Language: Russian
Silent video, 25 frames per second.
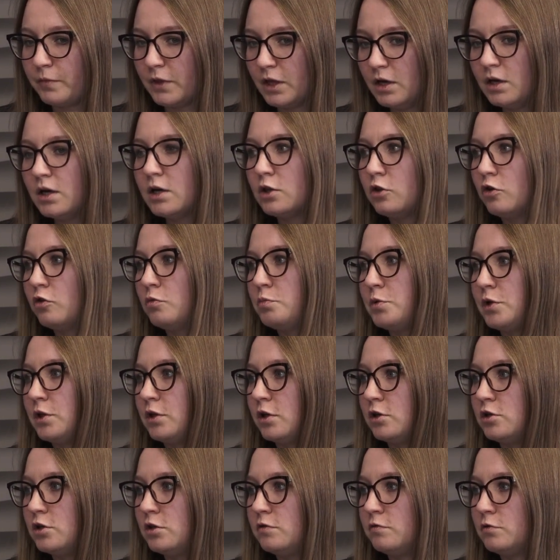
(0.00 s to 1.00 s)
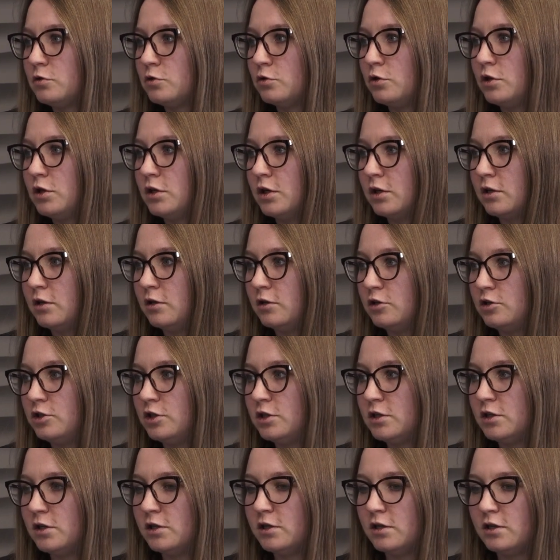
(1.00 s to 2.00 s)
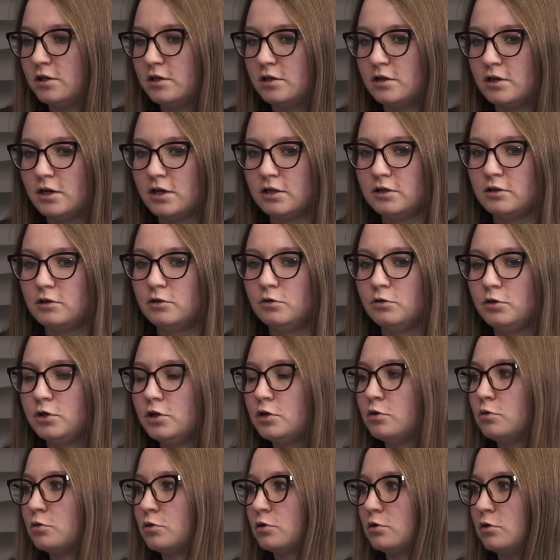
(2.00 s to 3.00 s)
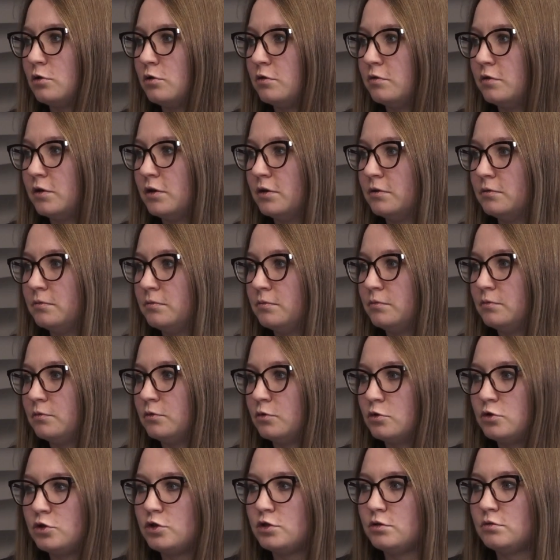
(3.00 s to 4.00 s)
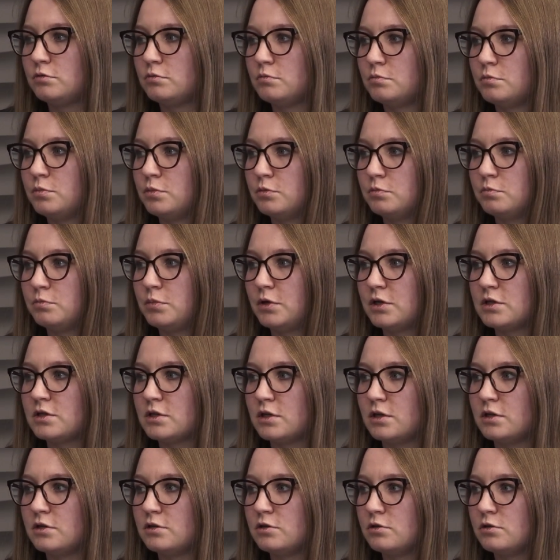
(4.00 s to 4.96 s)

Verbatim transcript: и готовы предложить высокие отличительные от других условия. Очень простая а